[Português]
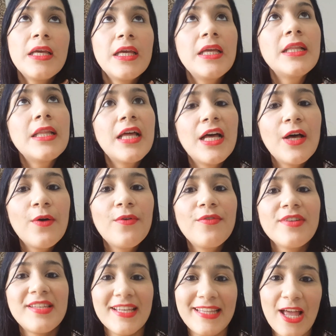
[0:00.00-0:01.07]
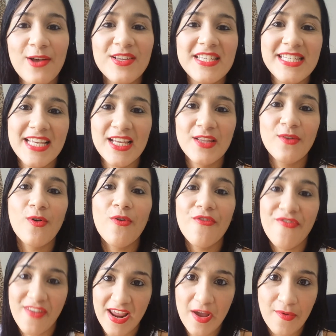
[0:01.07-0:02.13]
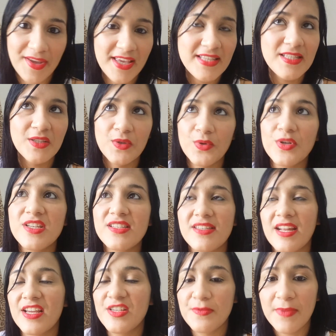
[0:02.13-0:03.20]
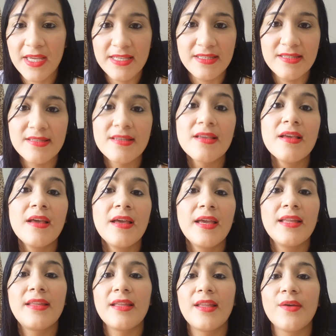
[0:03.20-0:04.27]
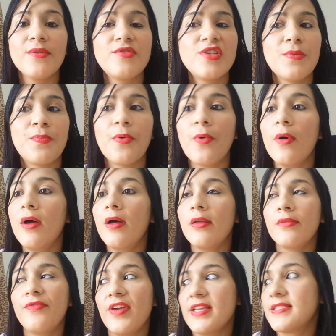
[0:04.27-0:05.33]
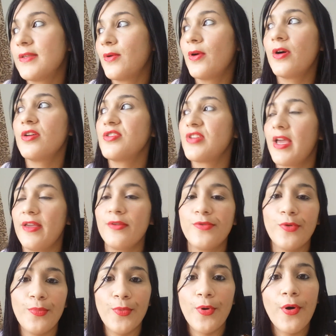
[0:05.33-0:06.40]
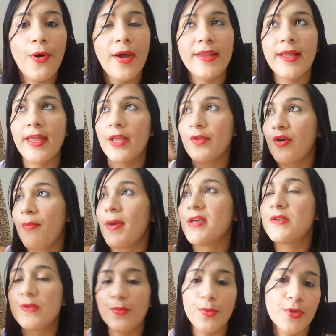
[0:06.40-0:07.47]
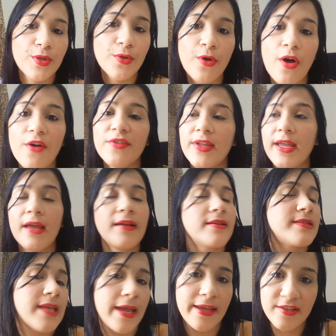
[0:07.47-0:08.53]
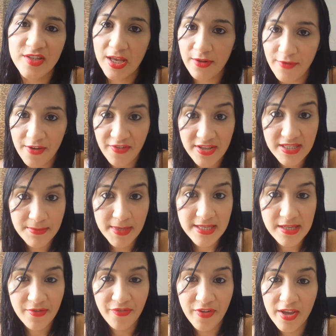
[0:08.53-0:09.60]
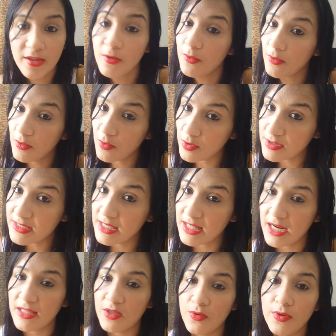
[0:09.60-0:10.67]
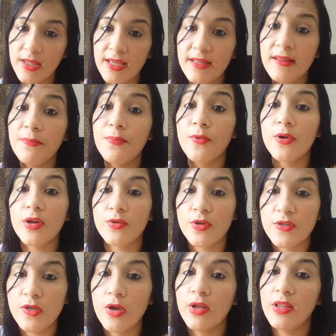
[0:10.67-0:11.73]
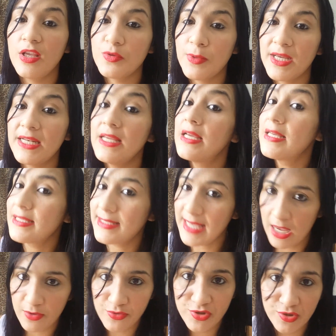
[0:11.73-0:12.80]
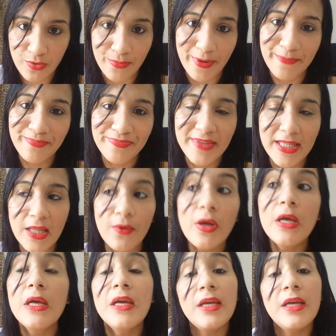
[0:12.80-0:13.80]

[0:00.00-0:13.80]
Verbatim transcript: E não você tá usando com frequência dois, três meses, entendeu? Tipo, fez hoje, aí tomou, aí daqui a dois meses tomou de novo, daqui... isso aí já não vai fazer mais efeito quando se trata do dia de porque o nosso organismo ele se acostuma, entendeu?